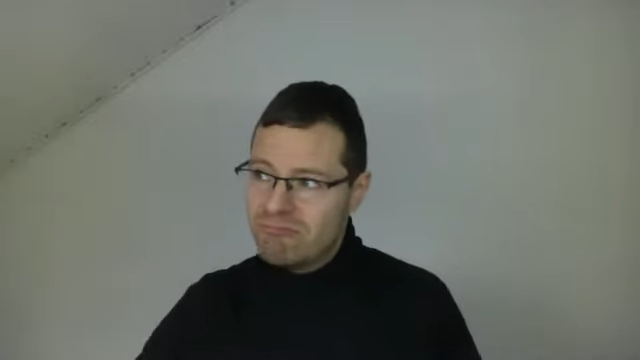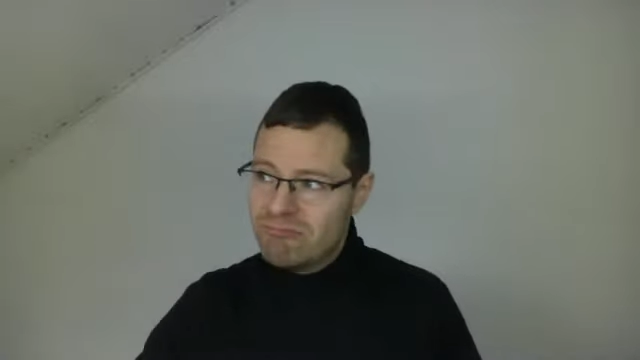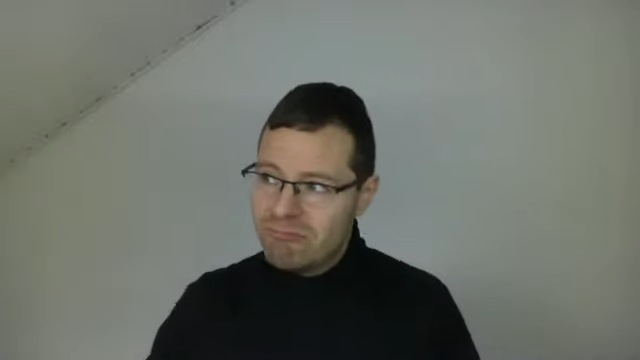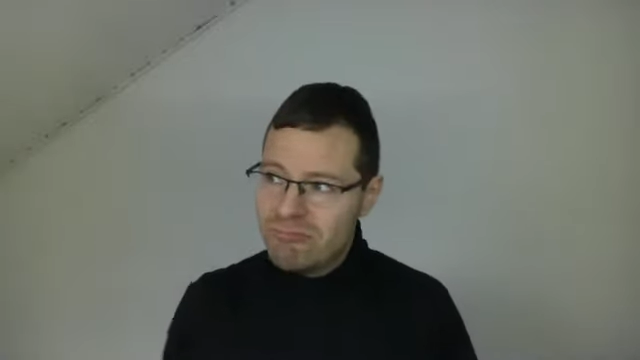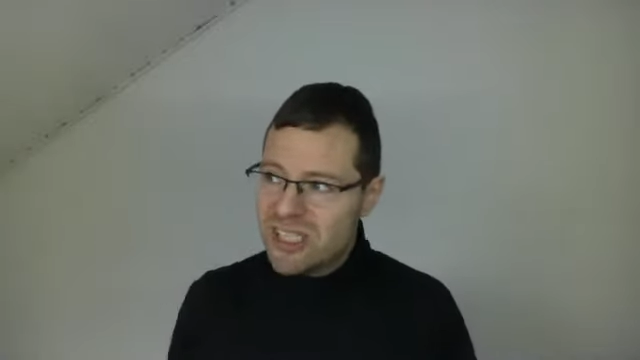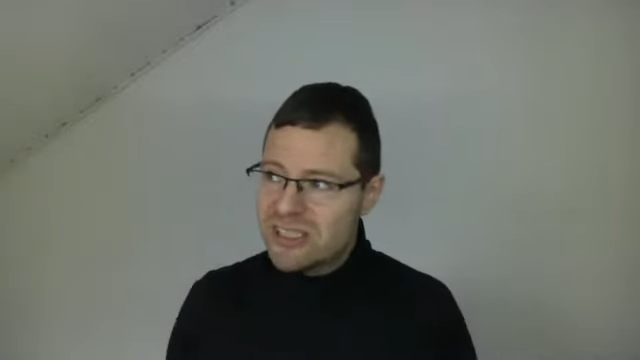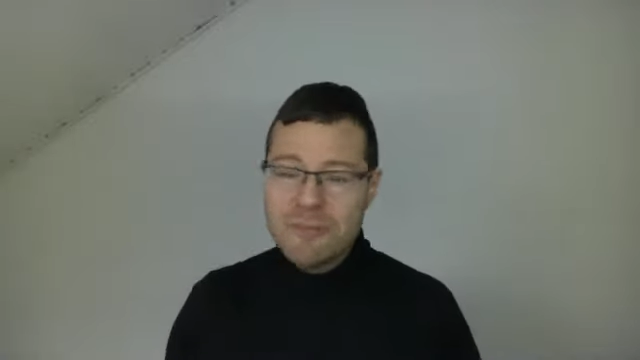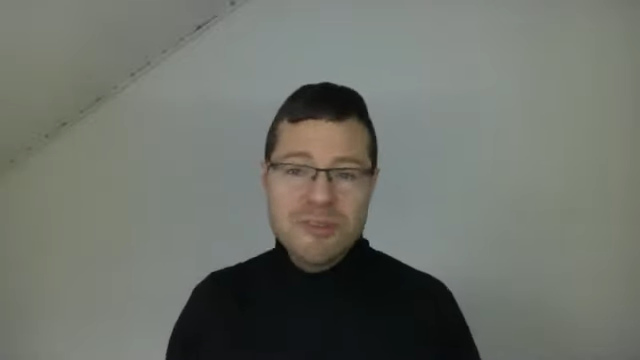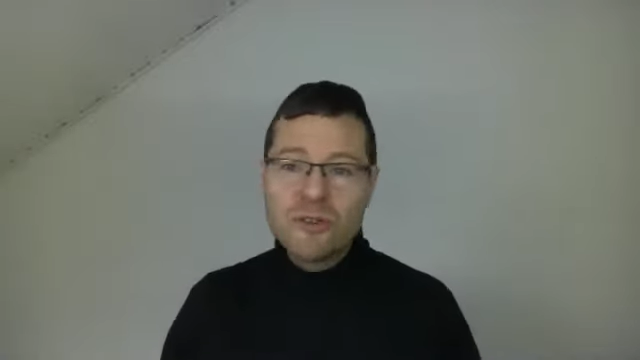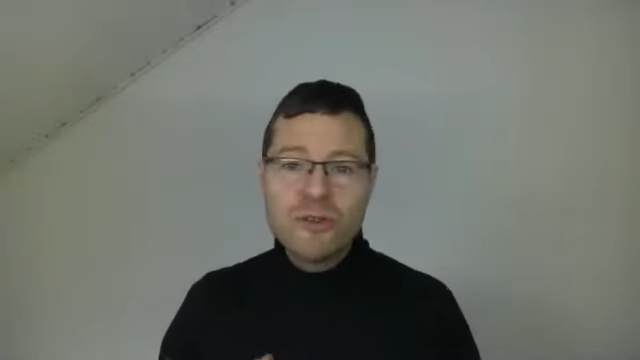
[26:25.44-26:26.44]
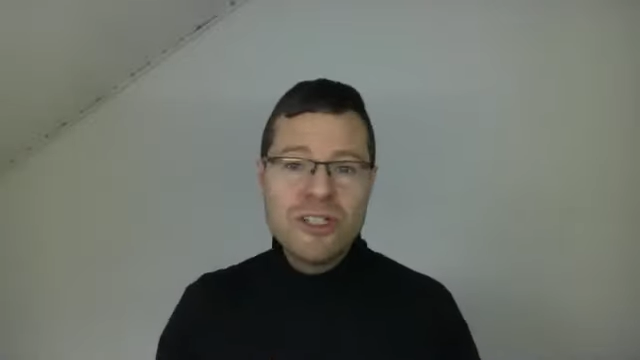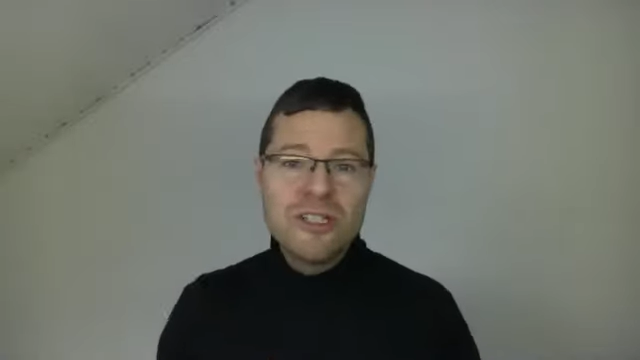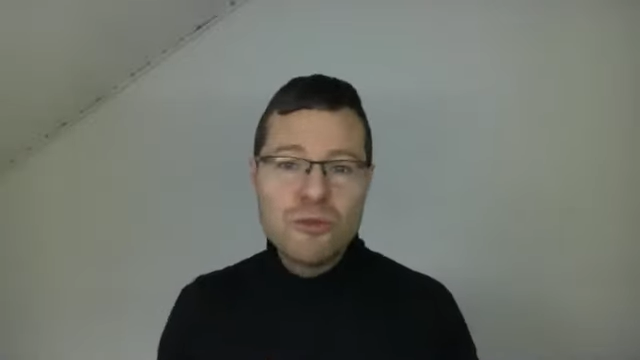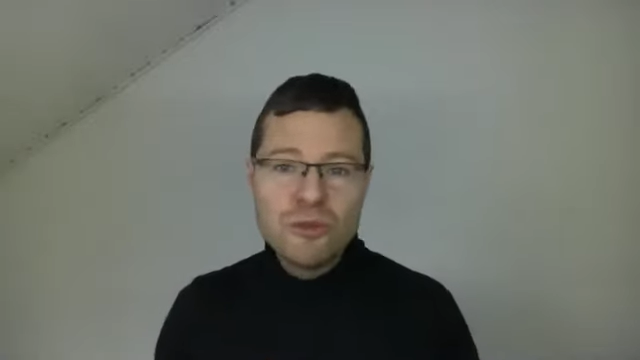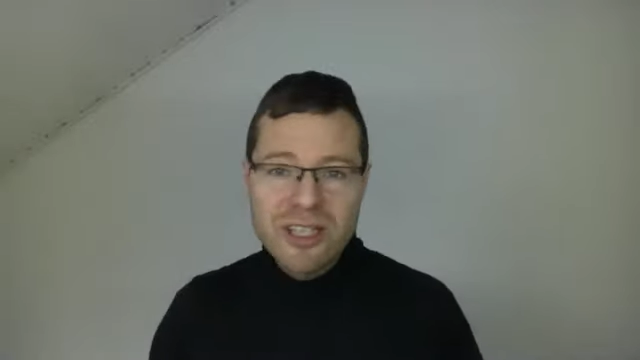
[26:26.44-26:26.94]
mich selbst natürlich
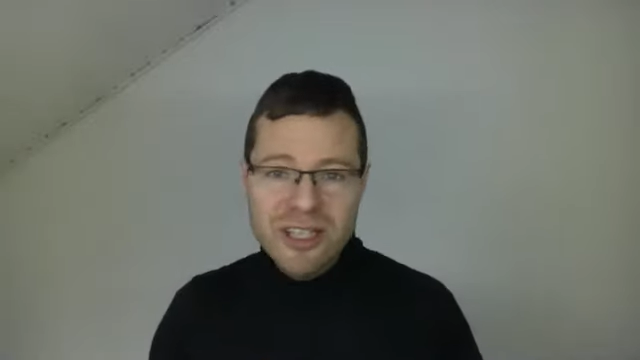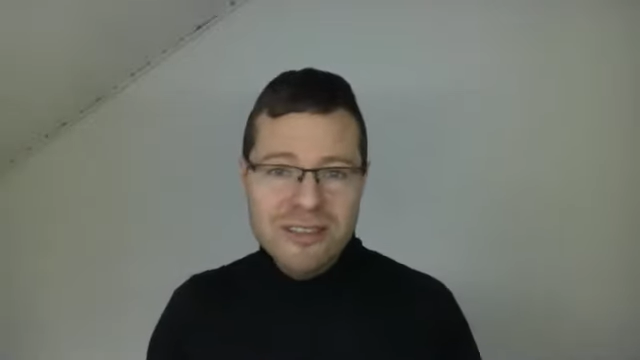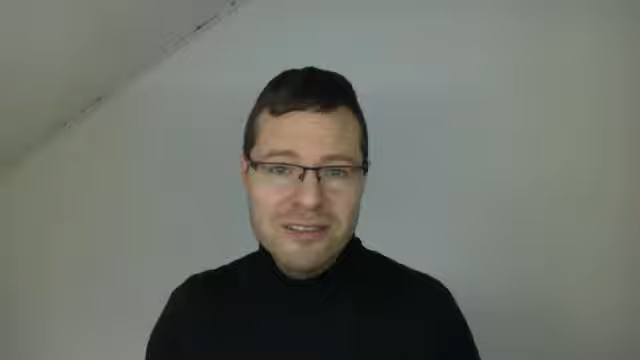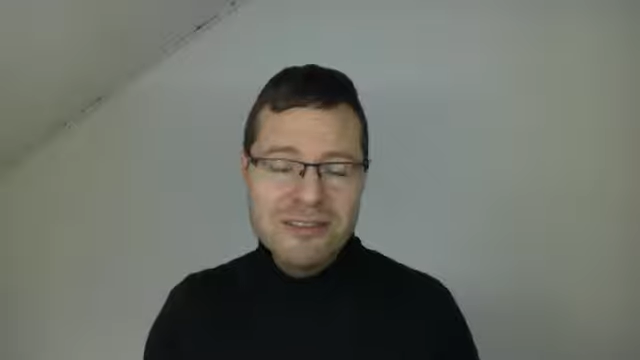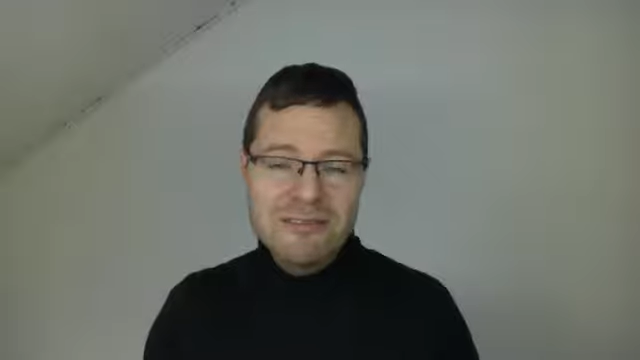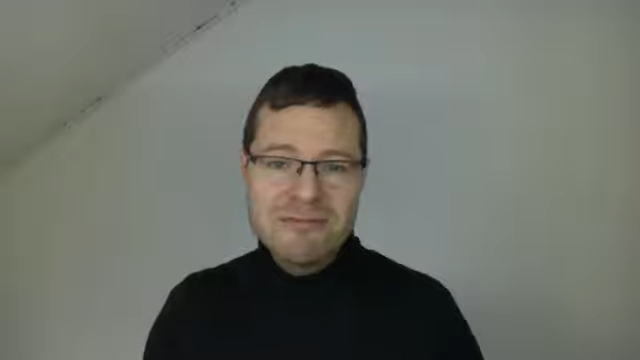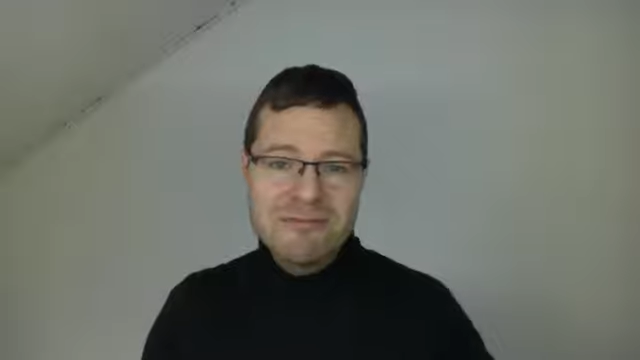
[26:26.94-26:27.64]
nicht gut kenne,